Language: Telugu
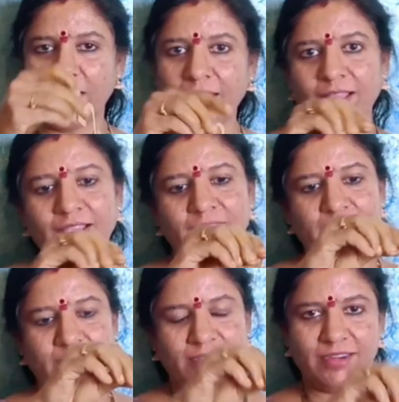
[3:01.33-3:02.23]
కూడా
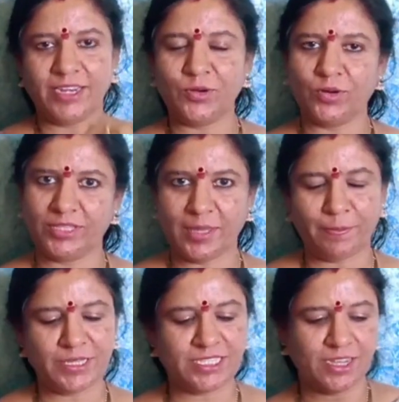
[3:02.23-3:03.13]
నేను ఒకటి
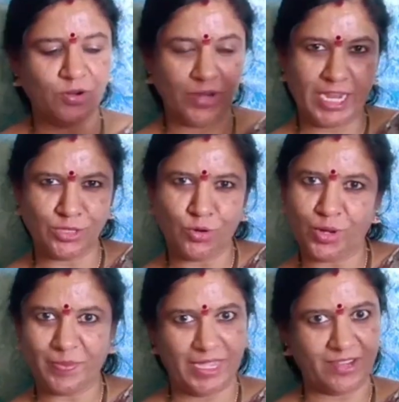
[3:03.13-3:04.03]
తెప్పించాను ఏదో
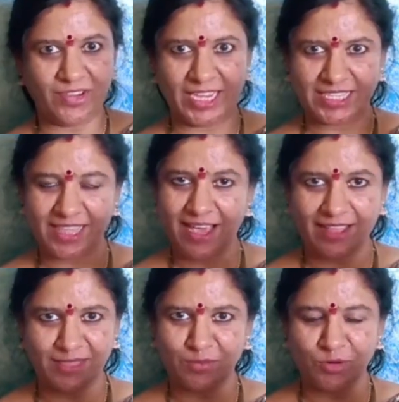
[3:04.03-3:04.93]
ఒక మేకప్ వేస్తే
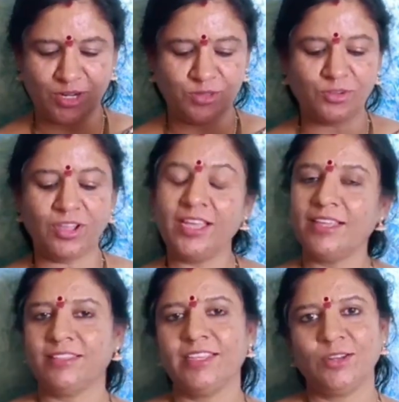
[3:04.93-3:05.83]
అందం ఉండదు
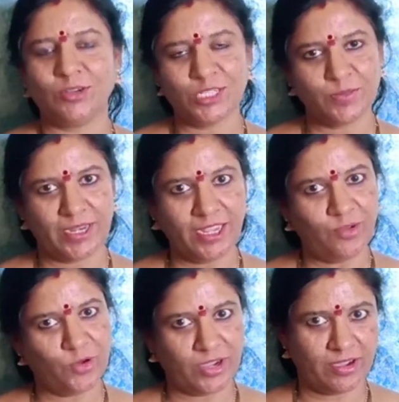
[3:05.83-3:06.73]
దీనికోసమని
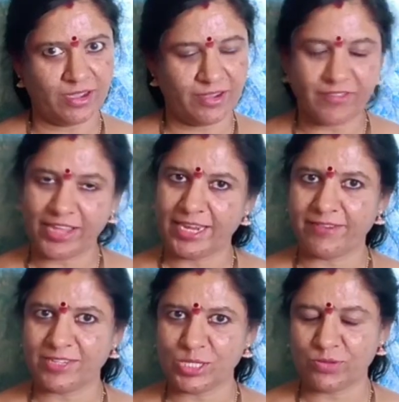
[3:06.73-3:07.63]
ఒక
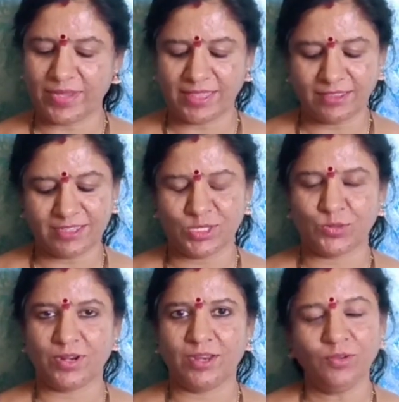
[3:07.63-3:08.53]
వేరే వస్తువు అయితే
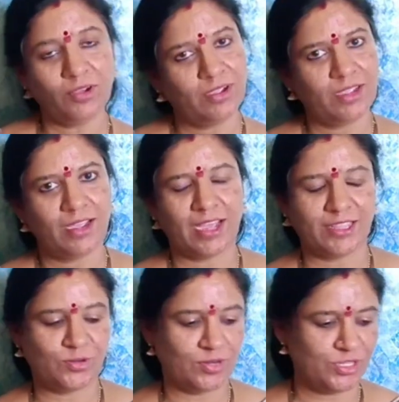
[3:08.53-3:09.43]
తీసుకున్నాను
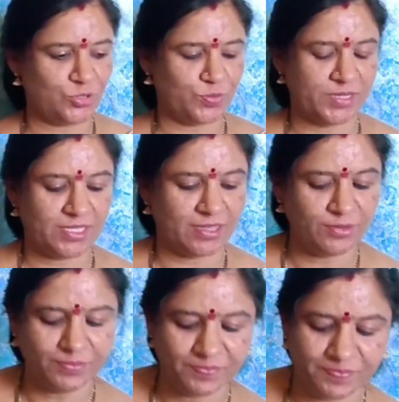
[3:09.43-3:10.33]
అది కూడా చూపిస్తాను